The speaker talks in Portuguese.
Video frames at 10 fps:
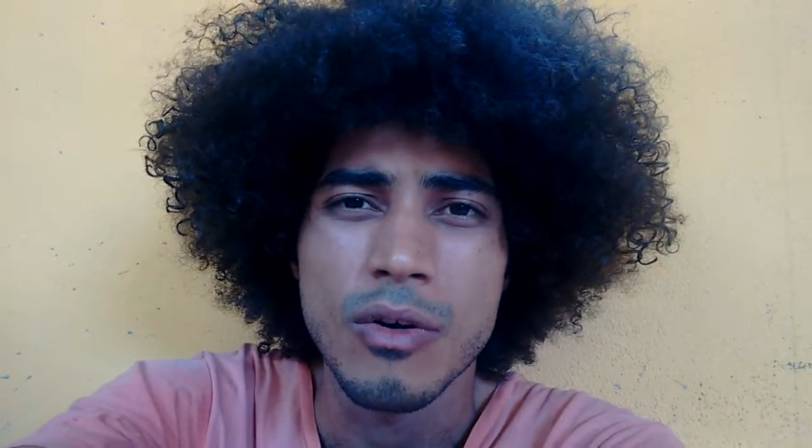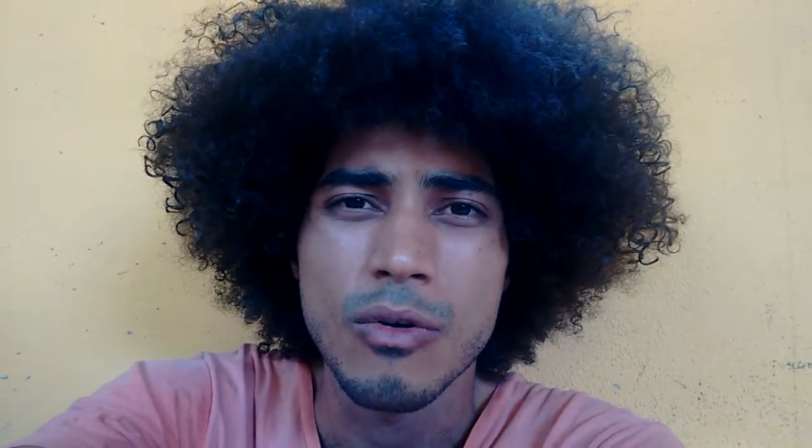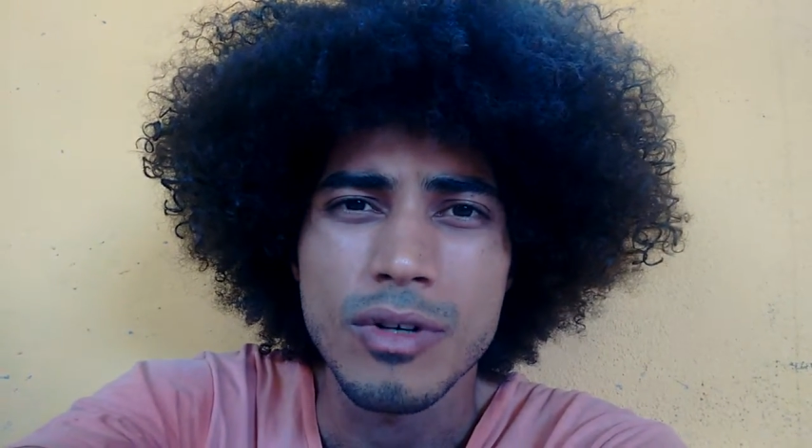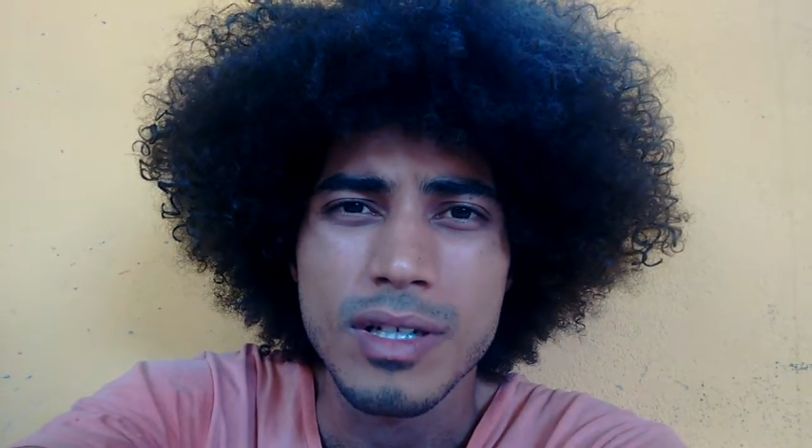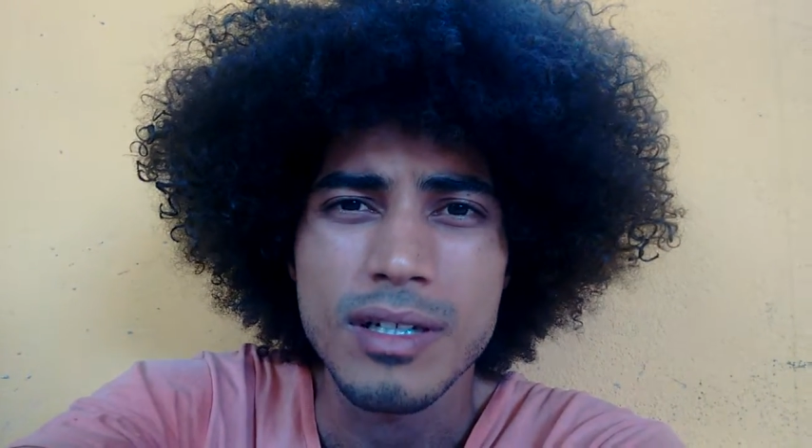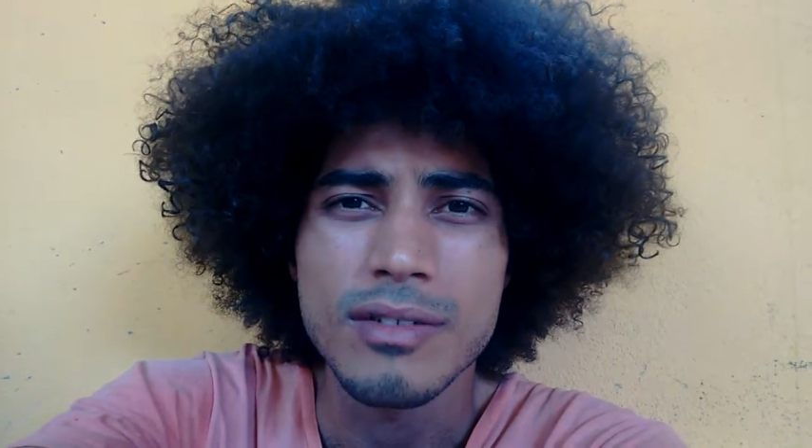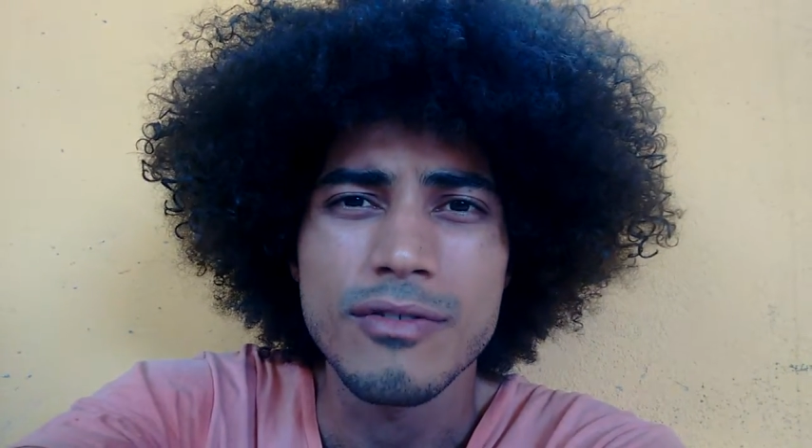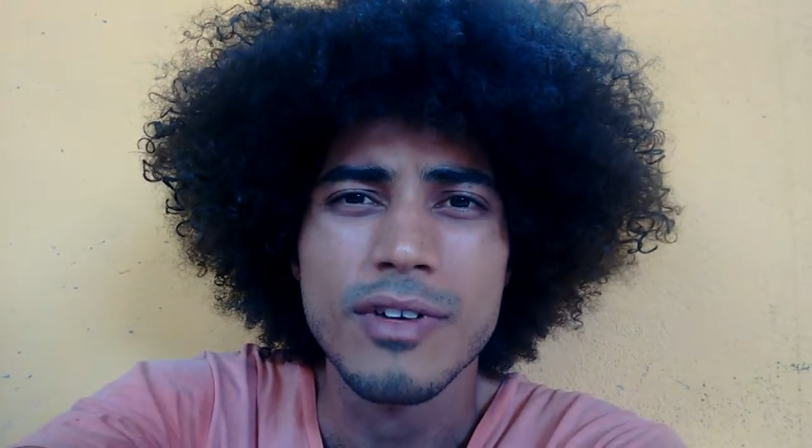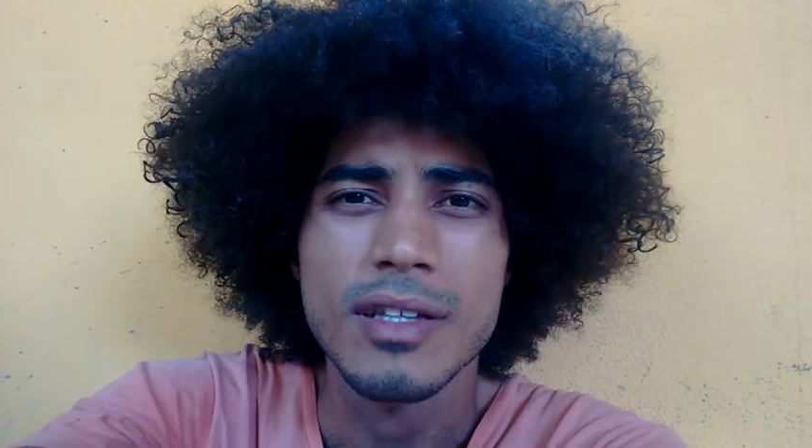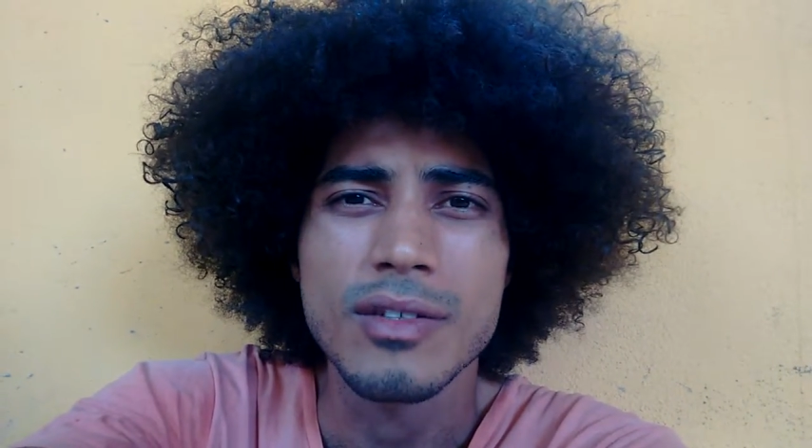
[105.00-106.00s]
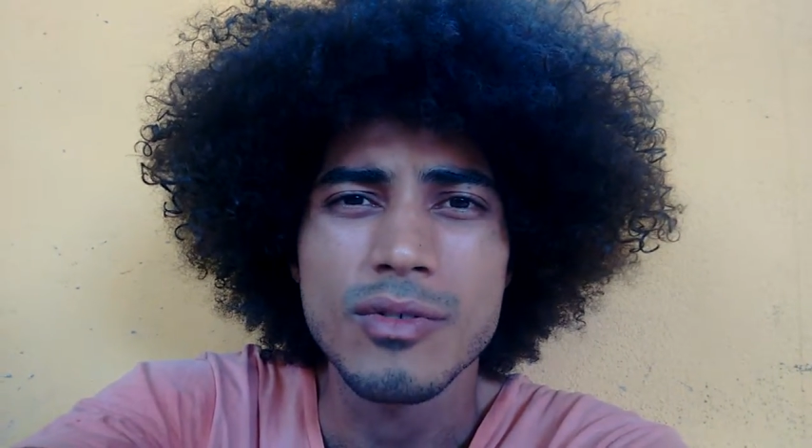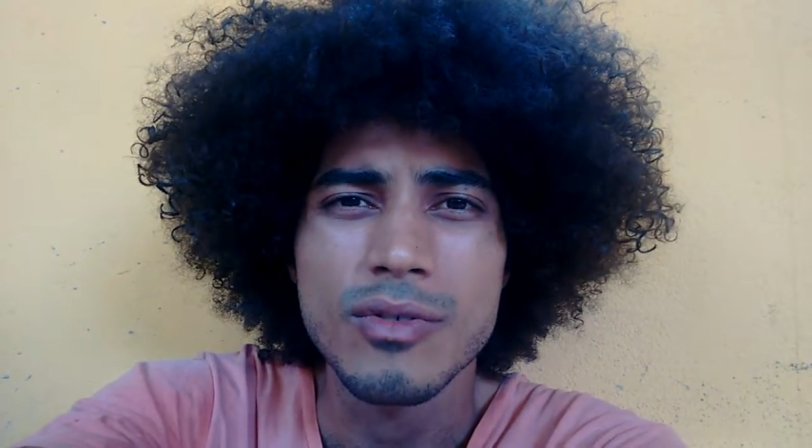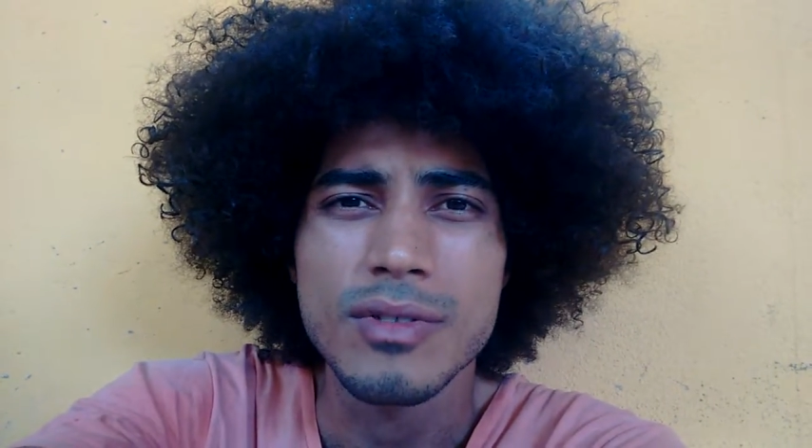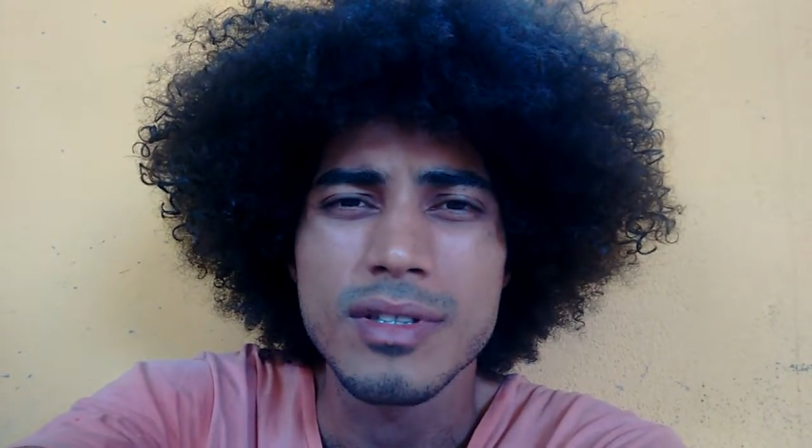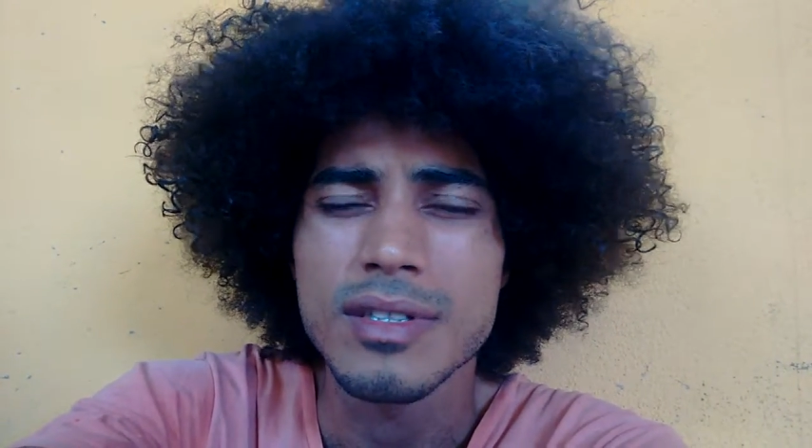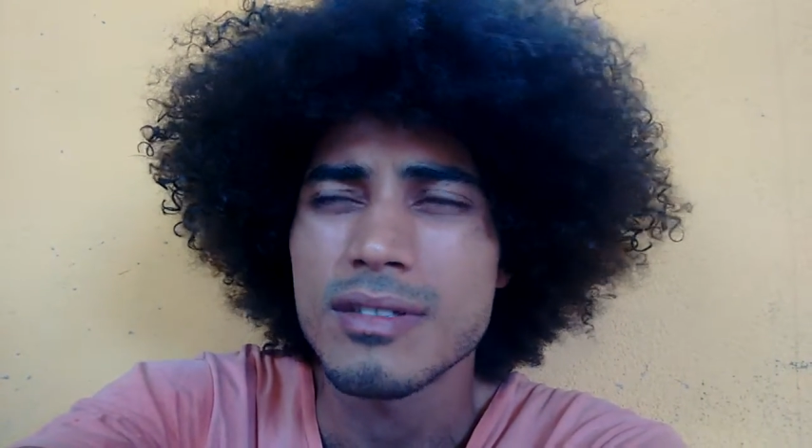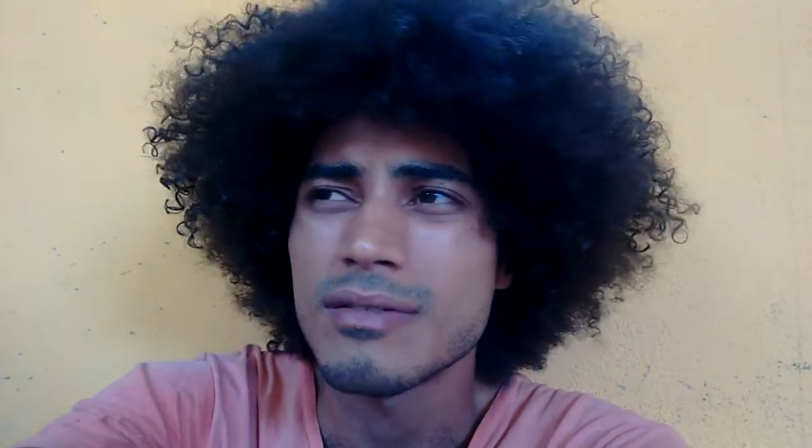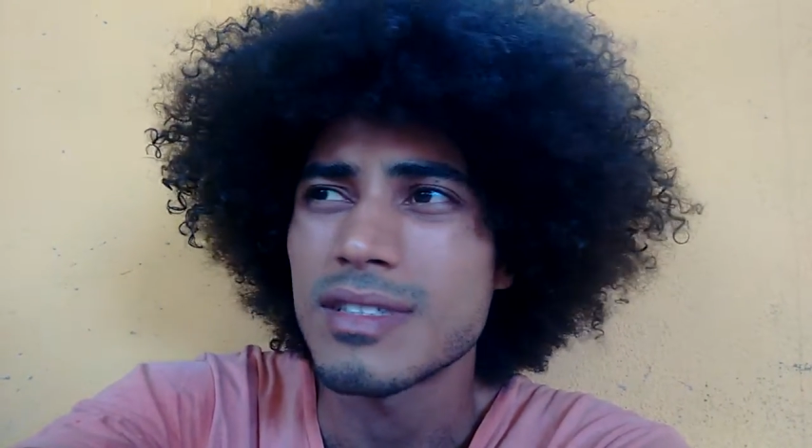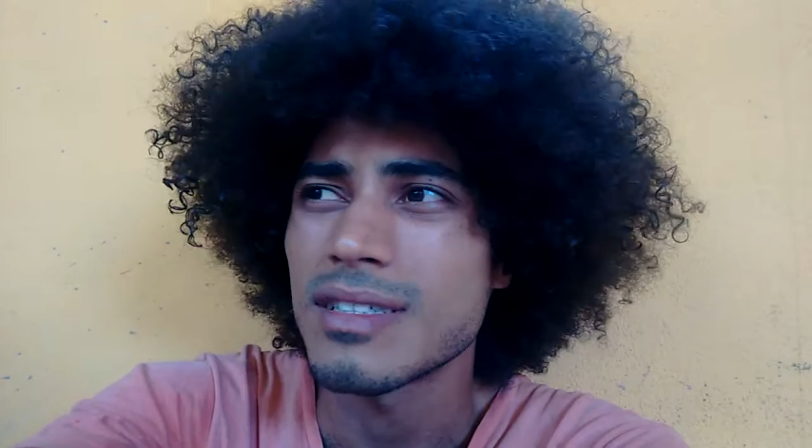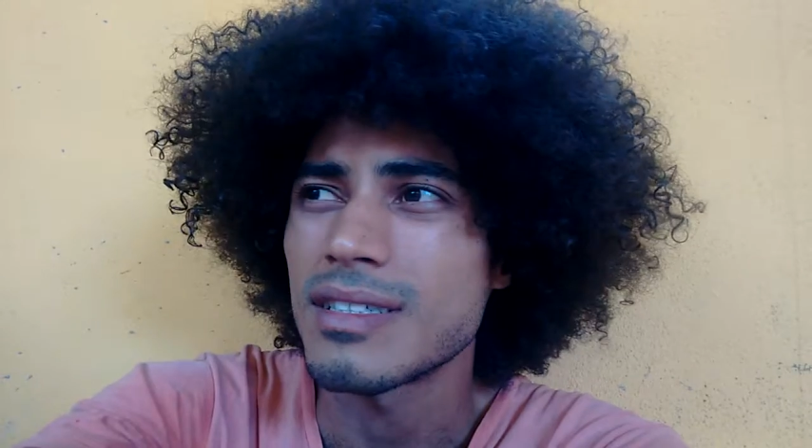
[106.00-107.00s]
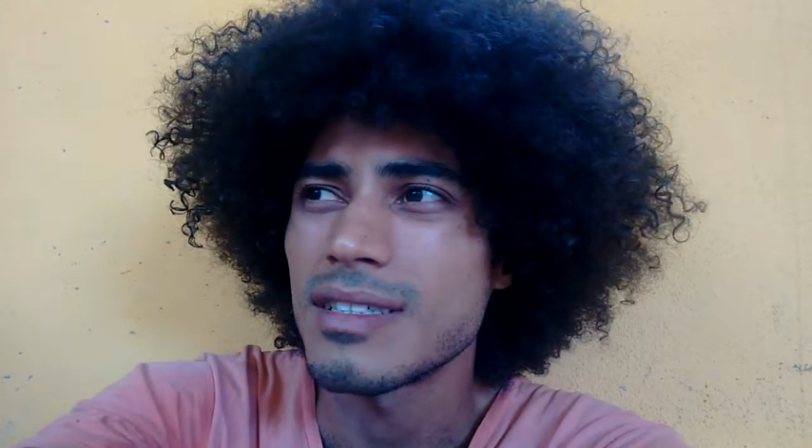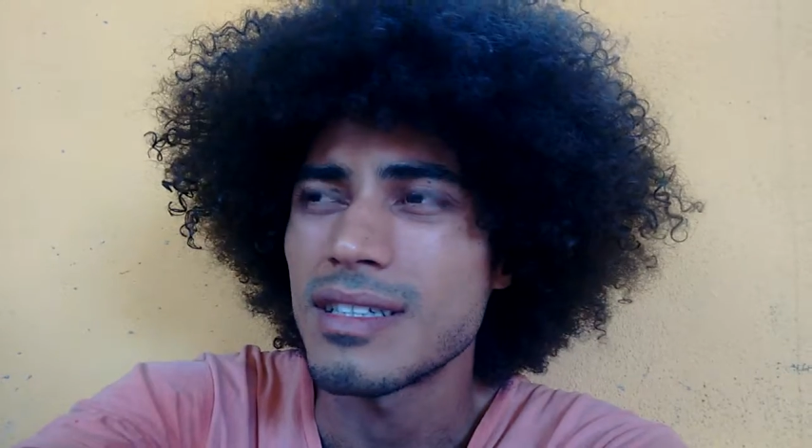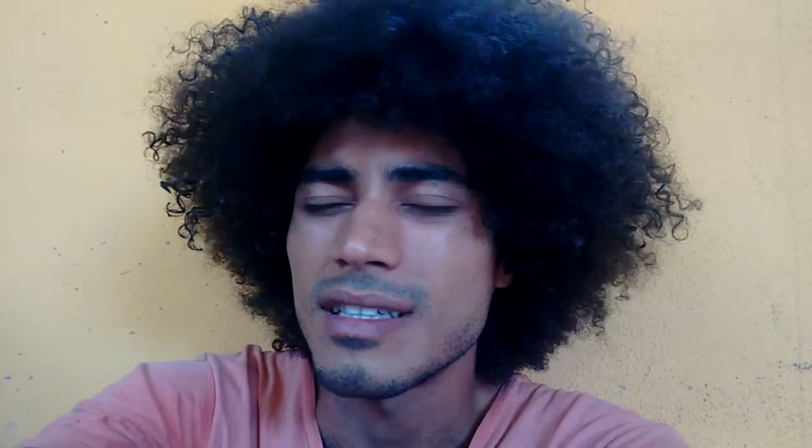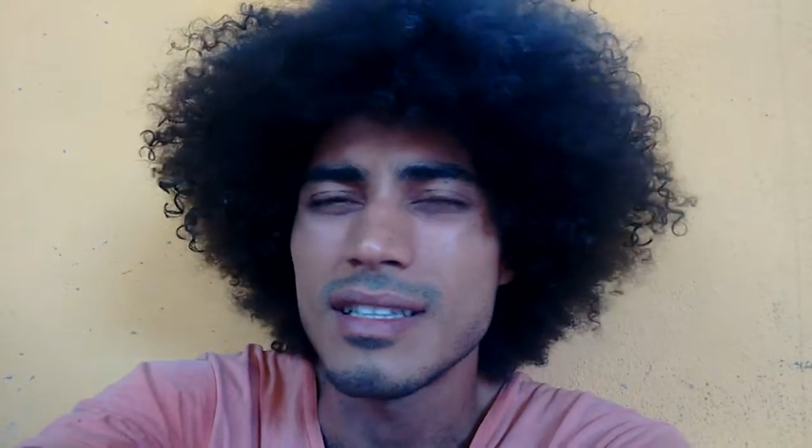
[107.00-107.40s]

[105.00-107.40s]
orando, falando com Deus e